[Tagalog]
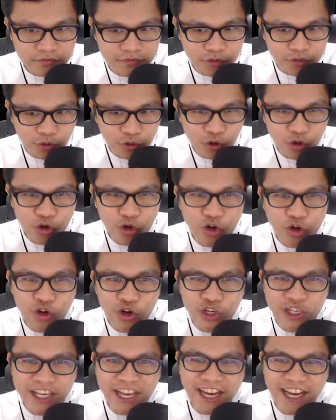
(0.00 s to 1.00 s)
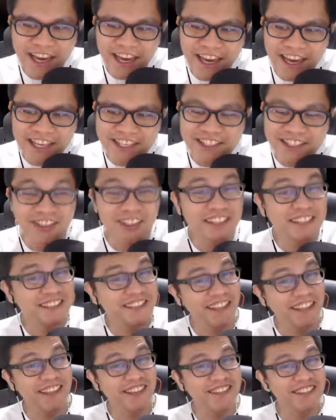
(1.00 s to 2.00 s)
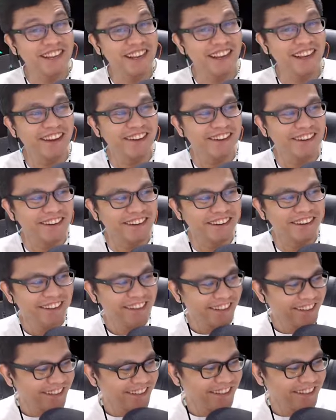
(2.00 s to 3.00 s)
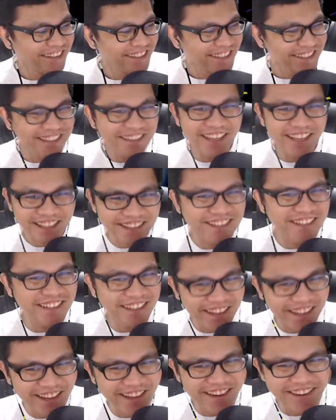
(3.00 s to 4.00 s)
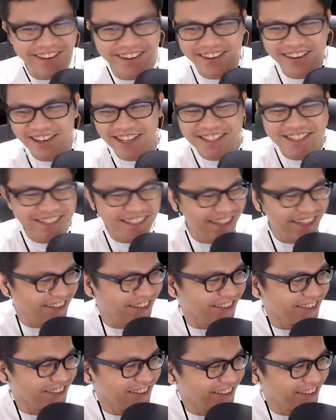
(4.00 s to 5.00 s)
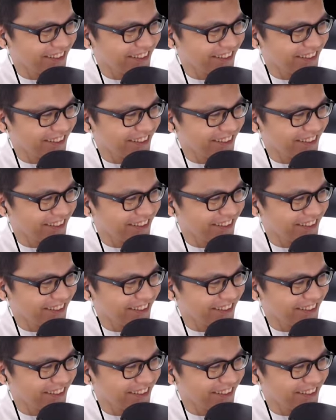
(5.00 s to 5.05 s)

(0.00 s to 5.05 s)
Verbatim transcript: Oh, nice. Okay, stage clear. Stage clear! Let's go!